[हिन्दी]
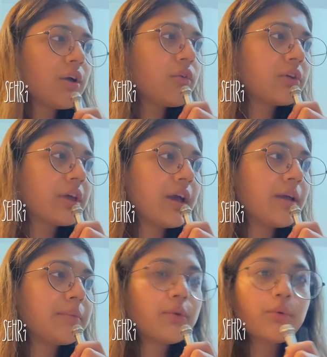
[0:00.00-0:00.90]
ओके आई
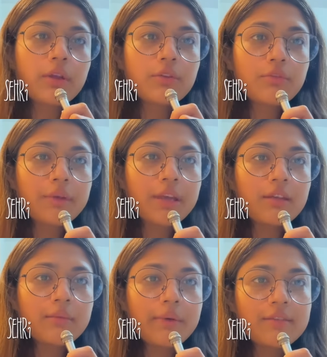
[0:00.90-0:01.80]
एम गोइंग टू
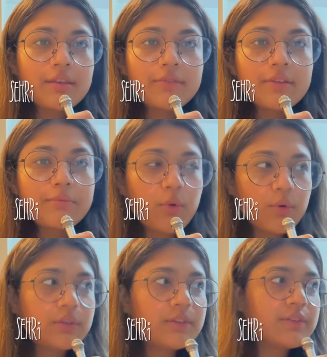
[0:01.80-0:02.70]
मेक माई सेल्फ सम
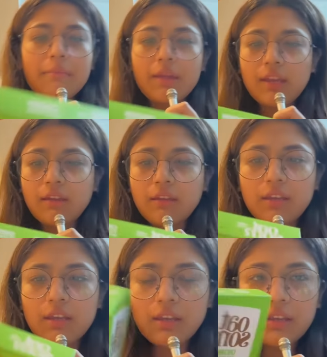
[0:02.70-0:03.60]
ओट्स मैंने
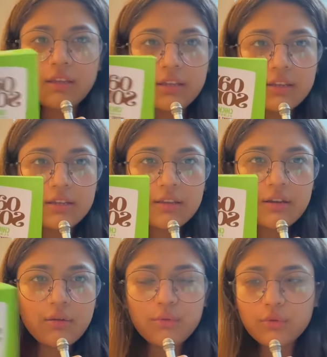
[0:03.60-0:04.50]
ये खरीदा
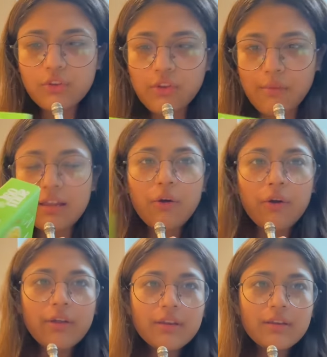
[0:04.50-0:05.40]
था ओट्स हम
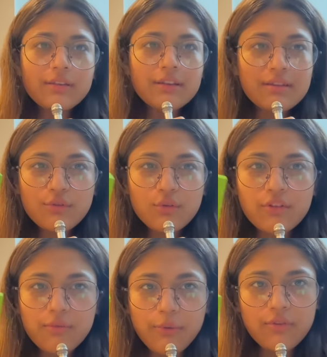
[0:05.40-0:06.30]
और दिस इज़
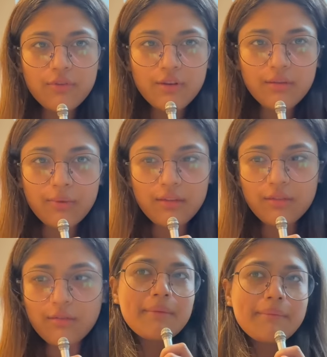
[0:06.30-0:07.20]
नॉट स्पॉन्सर्ड बाय द
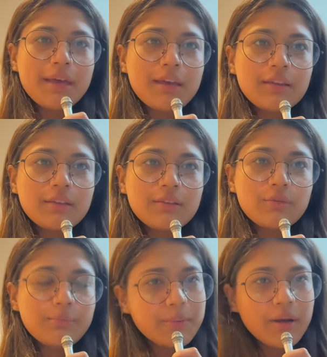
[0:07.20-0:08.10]
वे मैं
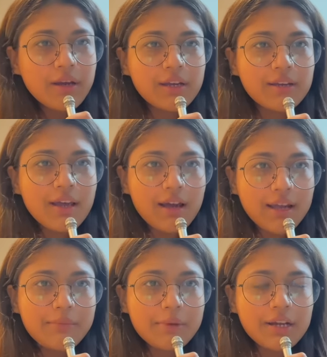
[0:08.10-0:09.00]
सुपर मार्केट के
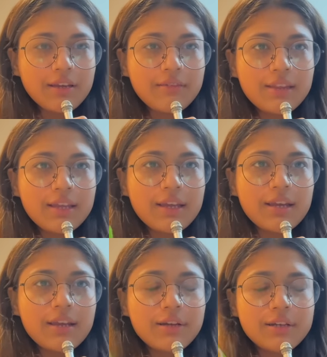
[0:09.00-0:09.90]
आइल में खड़ी हुई थी एंड
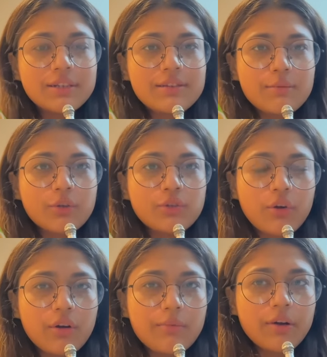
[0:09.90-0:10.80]
आई हर्ड समन
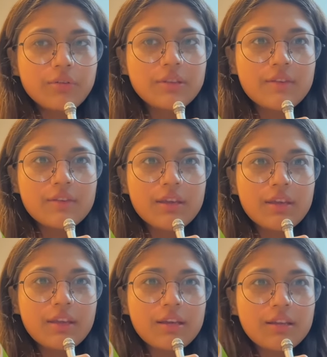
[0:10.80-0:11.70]
टॉक अबाउट दिस के
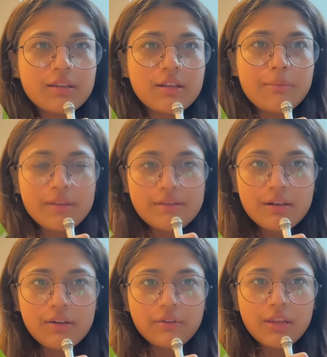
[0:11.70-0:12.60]
ये कितना मज़े
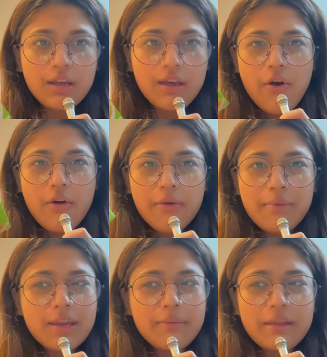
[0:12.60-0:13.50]
का होता है और
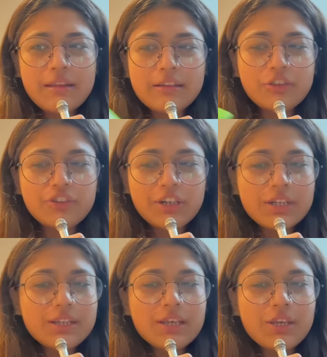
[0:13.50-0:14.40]
मैंने फिर इसकी
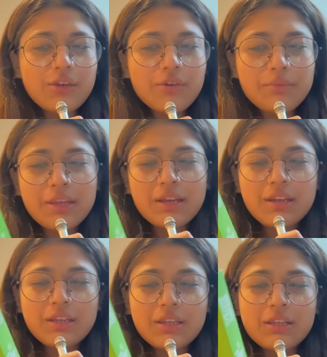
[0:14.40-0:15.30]
शक्ल देखी और मैंने
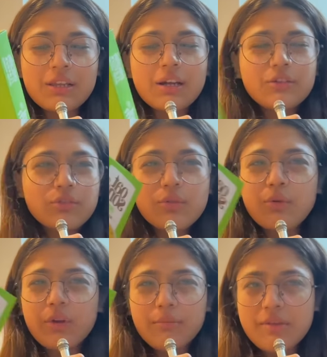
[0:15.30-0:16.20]
कहा ये लग तो
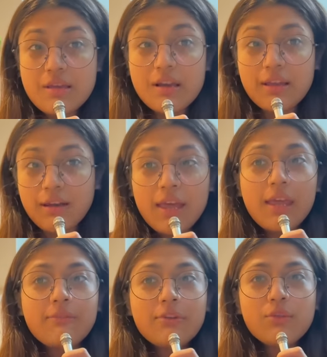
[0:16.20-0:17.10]
थोड़ा मज़े का रहा है
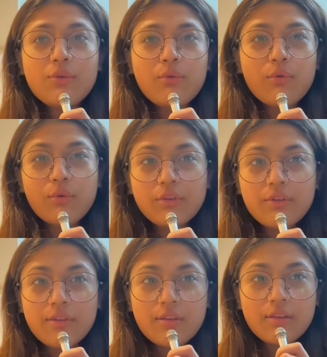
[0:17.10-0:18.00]
इवन दो
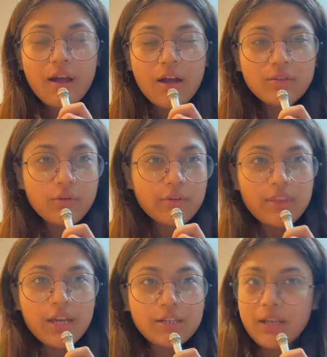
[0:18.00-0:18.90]
ओट्स आर नॉट
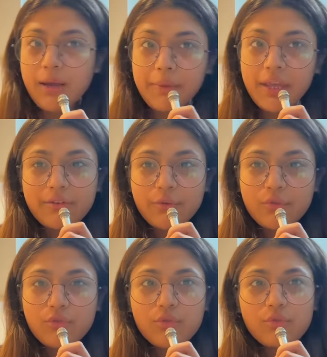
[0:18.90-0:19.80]
दैट यमी
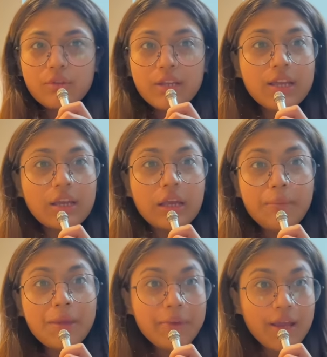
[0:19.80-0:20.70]
उसको लेकिन
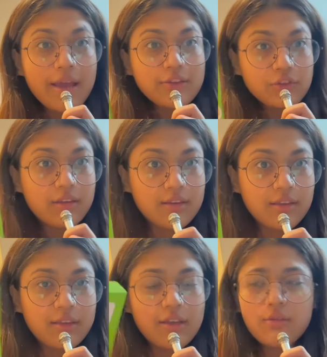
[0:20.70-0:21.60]
यमी बनाया जा
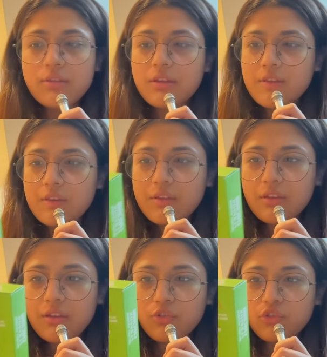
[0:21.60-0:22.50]
सकता है सो दिस इज़
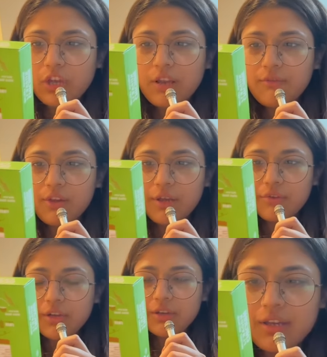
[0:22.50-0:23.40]
अ चिकन
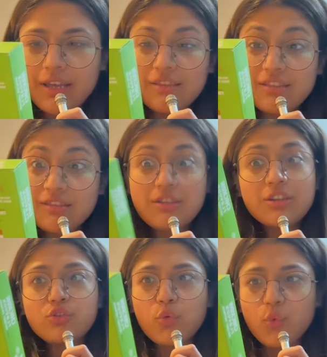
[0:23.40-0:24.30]
फ्लेवर्ड
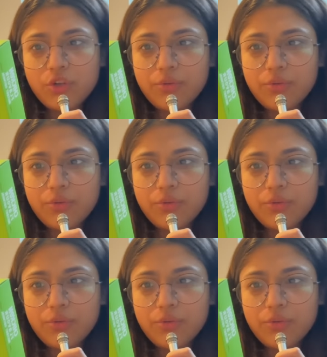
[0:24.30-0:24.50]
इंस्टेंट ओट